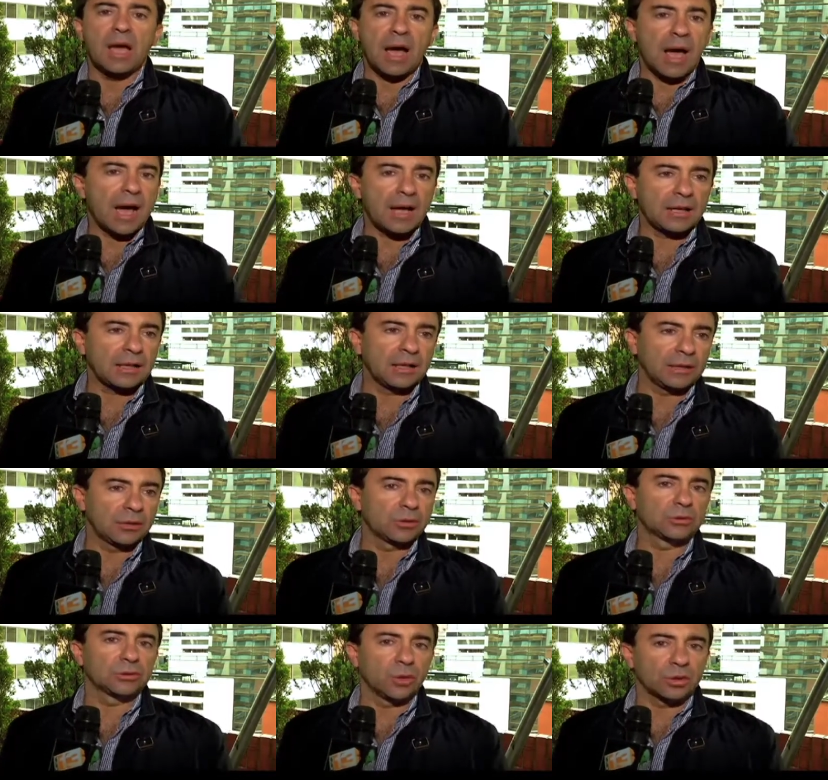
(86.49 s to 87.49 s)
a eh,
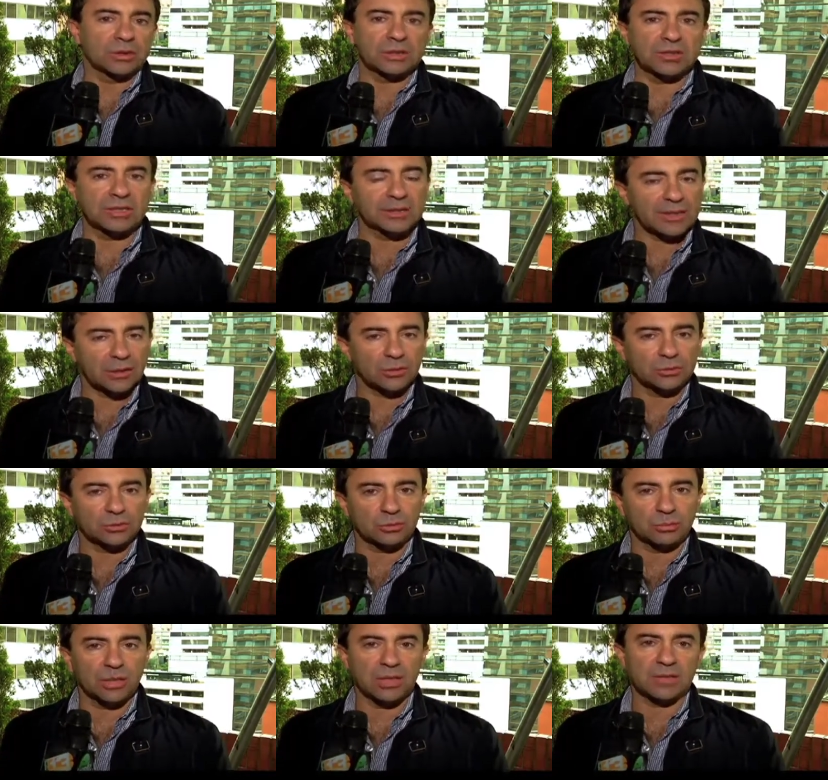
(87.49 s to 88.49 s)
los cortes que se
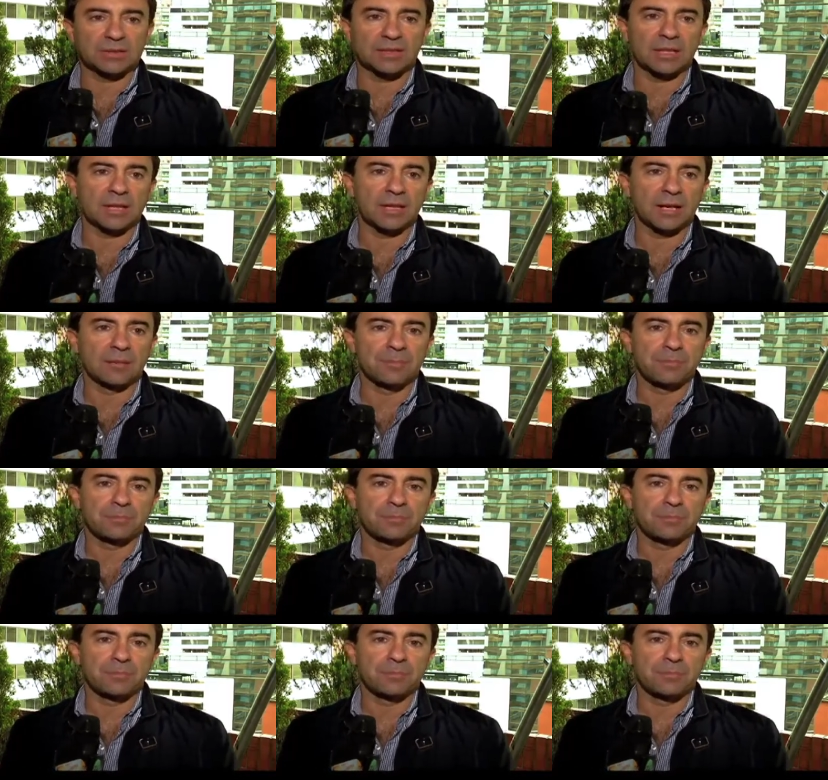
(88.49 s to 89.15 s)
acostumbran a hacer acá.